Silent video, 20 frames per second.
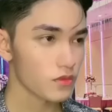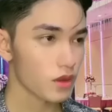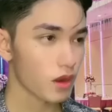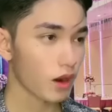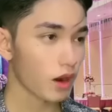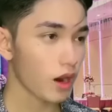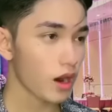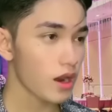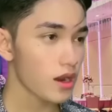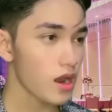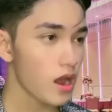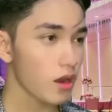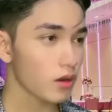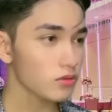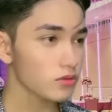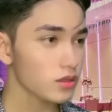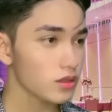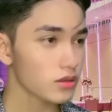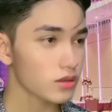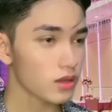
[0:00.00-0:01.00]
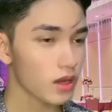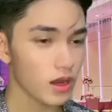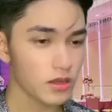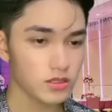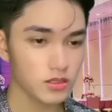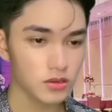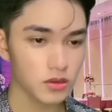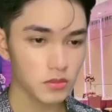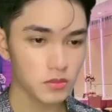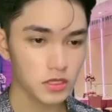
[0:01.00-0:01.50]
Akala ko din,
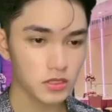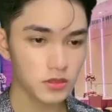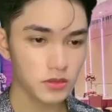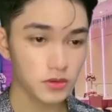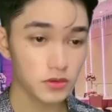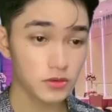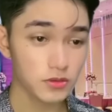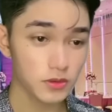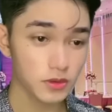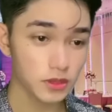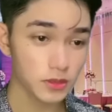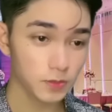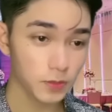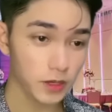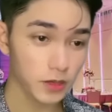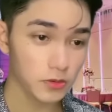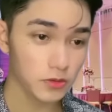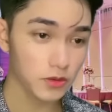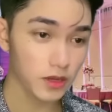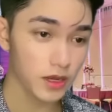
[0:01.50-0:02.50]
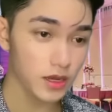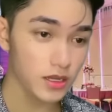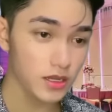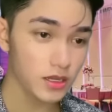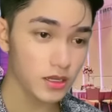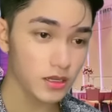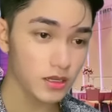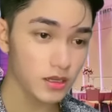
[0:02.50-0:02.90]
kaso na-miss ko yung sweetie pie ko na yan eh.